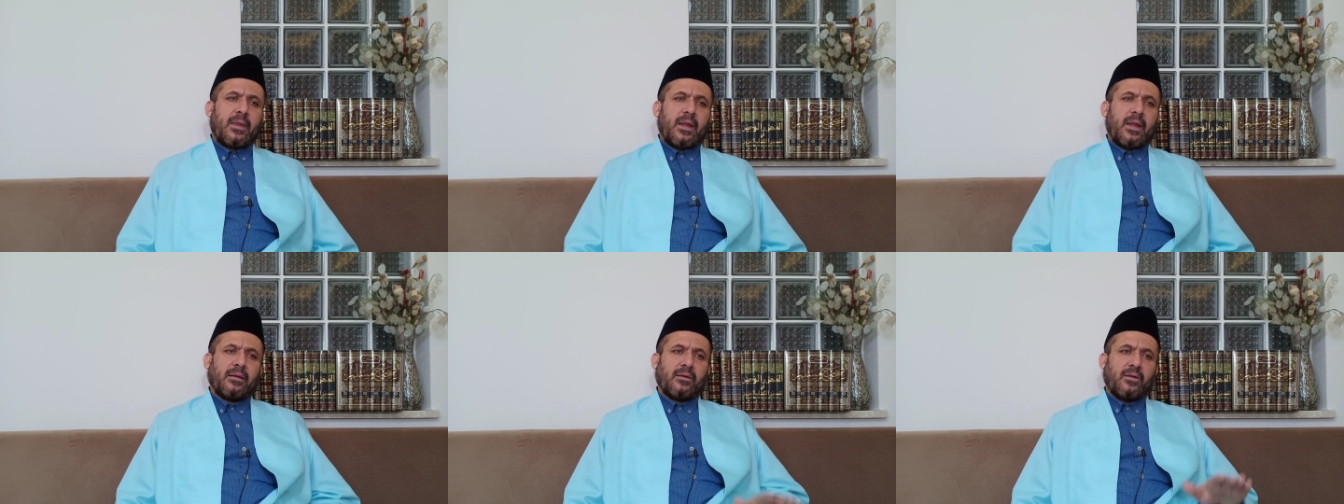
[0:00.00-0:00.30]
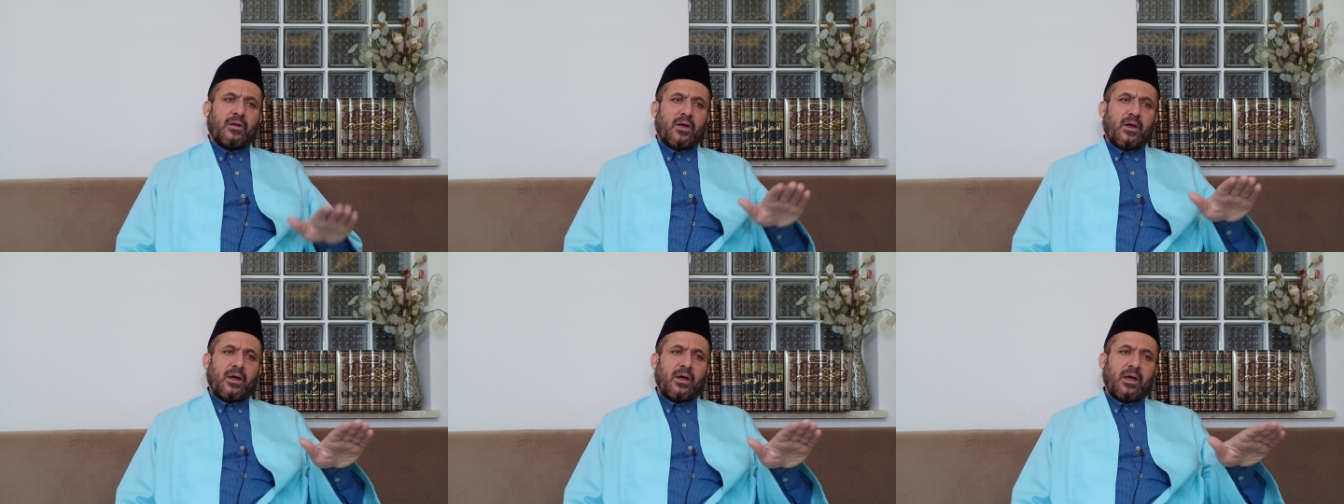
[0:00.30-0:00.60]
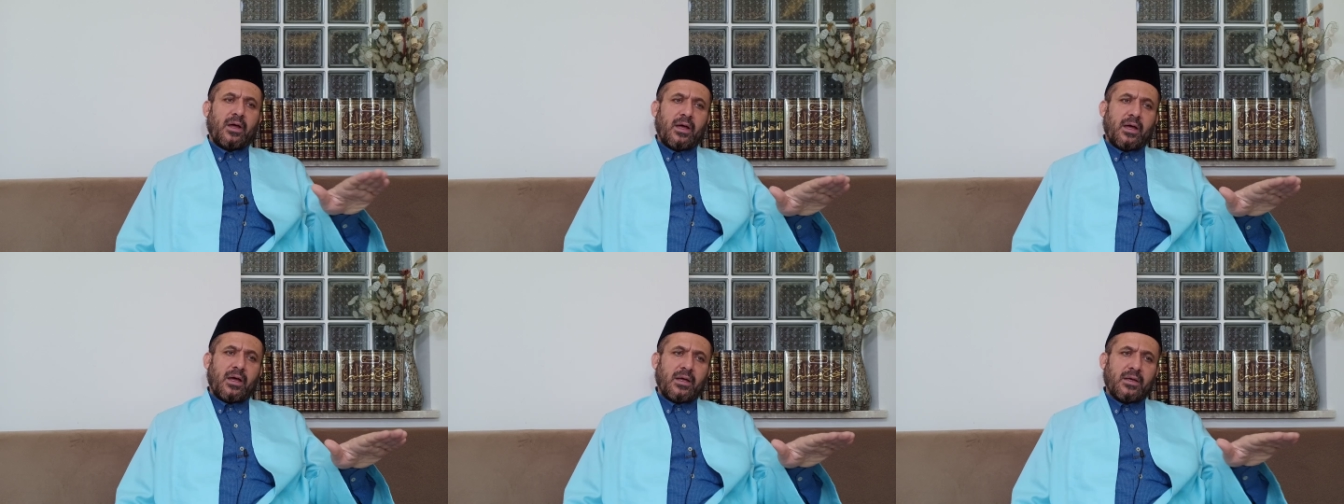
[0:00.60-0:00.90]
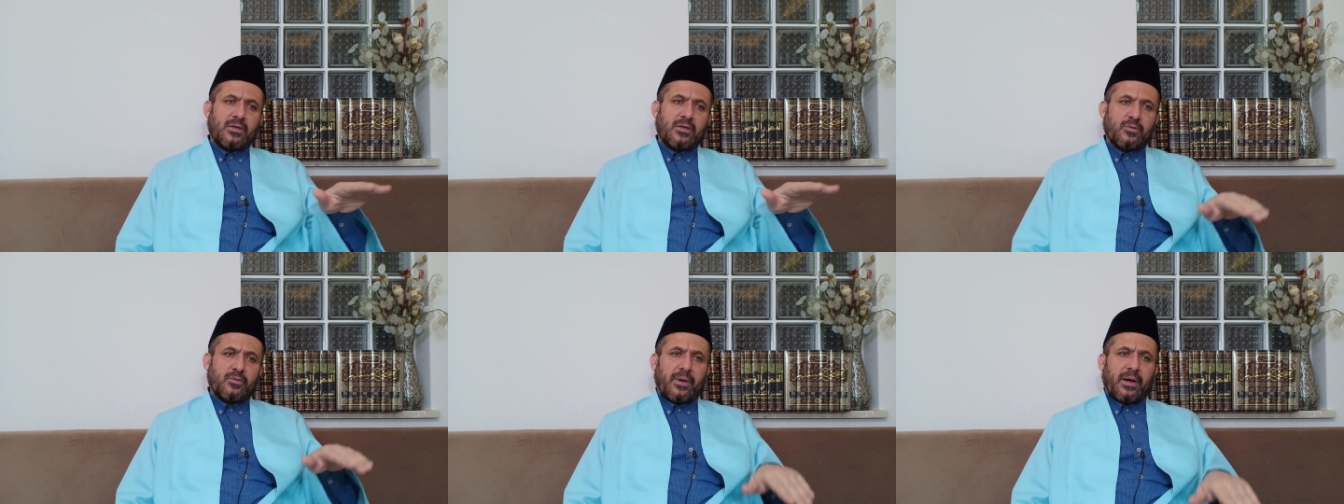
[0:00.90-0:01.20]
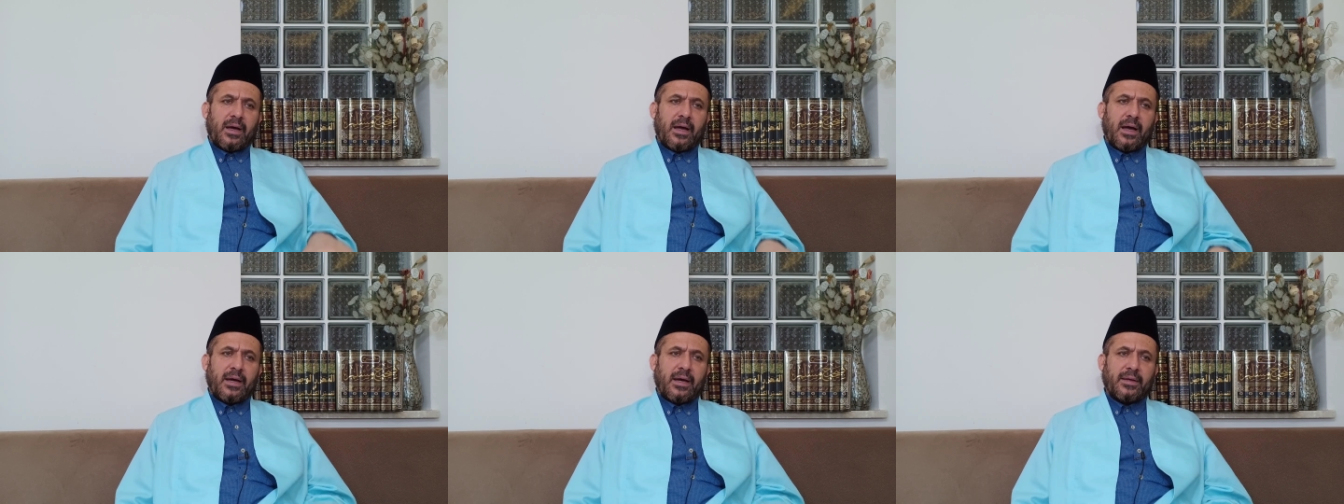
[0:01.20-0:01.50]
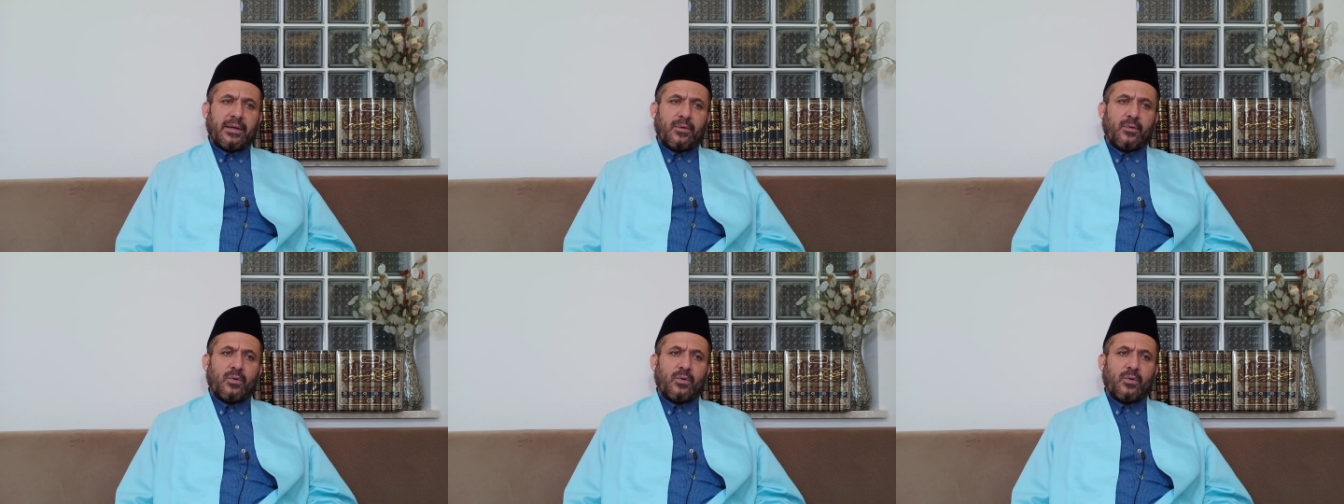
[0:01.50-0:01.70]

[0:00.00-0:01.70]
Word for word: الله سبحانه